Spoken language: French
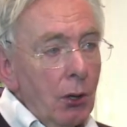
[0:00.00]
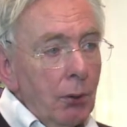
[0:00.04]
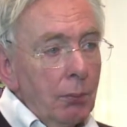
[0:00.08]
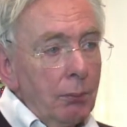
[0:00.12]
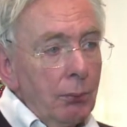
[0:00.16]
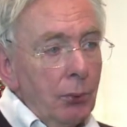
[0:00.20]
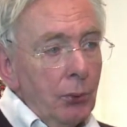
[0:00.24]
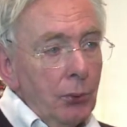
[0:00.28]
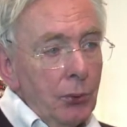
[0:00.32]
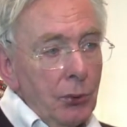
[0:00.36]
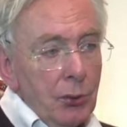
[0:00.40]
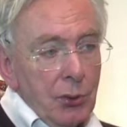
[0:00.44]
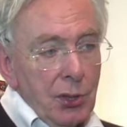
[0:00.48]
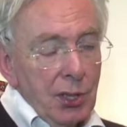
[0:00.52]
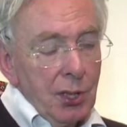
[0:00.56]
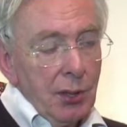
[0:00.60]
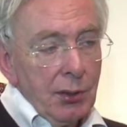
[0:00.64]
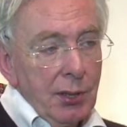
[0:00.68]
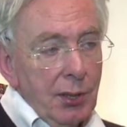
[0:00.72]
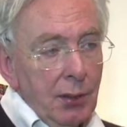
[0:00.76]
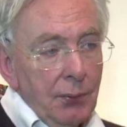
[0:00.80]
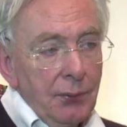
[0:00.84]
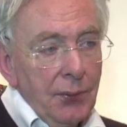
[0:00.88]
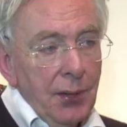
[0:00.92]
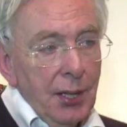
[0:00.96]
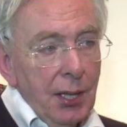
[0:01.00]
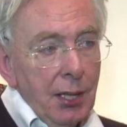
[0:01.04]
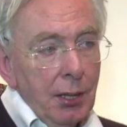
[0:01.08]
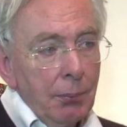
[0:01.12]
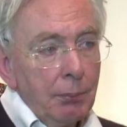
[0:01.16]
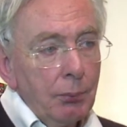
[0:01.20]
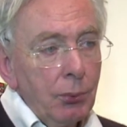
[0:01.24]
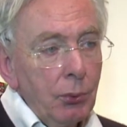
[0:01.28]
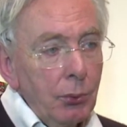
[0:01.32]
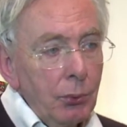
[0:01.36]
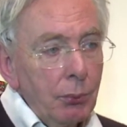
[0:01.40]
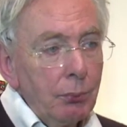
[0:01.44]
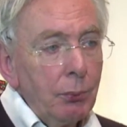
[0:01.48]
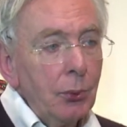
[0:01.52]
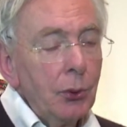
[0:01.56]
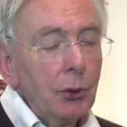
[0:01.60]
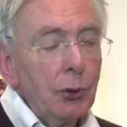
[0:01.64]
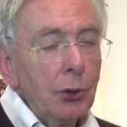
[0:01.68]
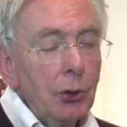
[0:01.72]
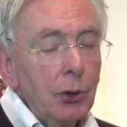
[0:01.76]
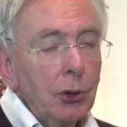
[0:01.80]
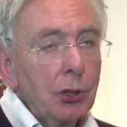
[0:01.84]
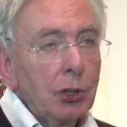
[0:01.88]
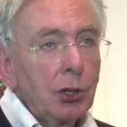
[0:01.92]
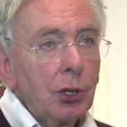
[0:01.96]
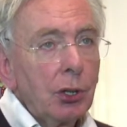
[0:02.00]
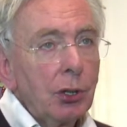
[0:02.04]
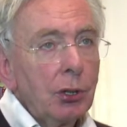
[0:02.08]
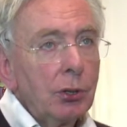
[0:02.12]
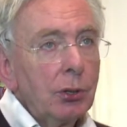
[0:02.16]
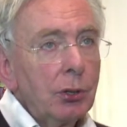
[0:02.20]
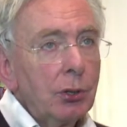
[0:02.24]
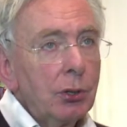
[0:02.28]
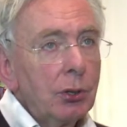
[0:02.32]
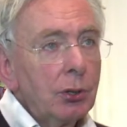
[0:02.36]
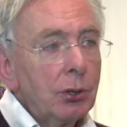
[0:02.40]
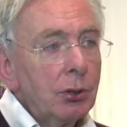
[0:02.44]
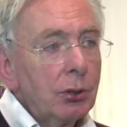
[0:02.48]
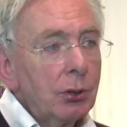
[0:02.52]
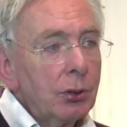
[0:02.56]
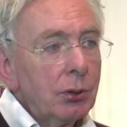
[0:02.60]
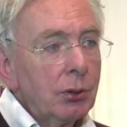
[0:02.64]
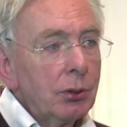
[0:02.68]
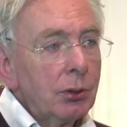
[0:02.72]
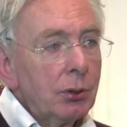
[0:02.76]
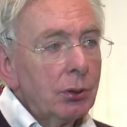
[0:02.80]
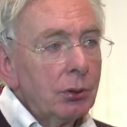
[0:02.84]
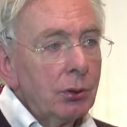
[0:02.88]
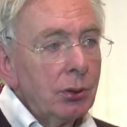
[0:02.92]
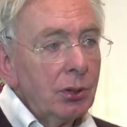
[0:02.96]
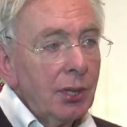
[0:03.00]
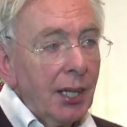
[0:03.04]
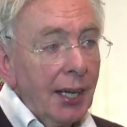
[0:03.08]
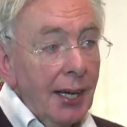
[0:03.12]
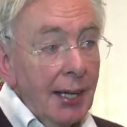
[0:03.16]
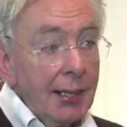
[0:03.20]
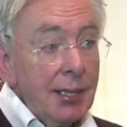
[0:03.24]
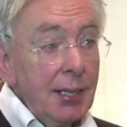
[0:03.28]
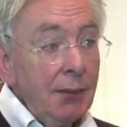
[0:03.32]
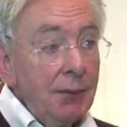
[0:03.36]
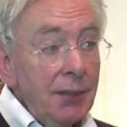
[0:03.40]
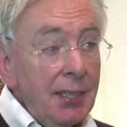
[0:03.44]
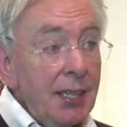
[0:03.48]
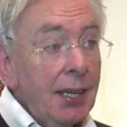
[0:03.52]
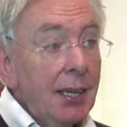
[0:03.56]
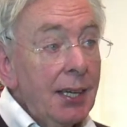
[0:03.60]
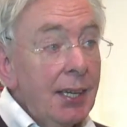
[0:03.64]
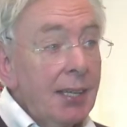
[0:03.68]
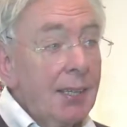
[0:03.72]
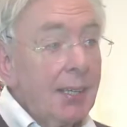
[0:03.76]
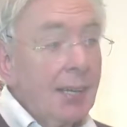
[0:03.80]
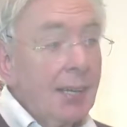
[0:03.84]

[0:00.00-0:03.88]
plus scientifique, plus, plus neutre d'une créativité qui est